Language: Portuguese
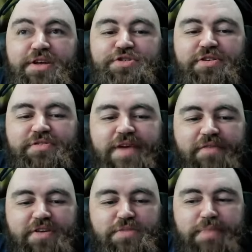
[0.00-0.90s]

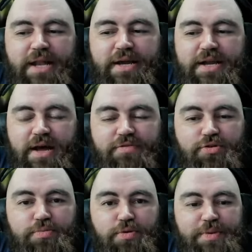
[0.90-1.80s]
Desviava de bala, criava urubu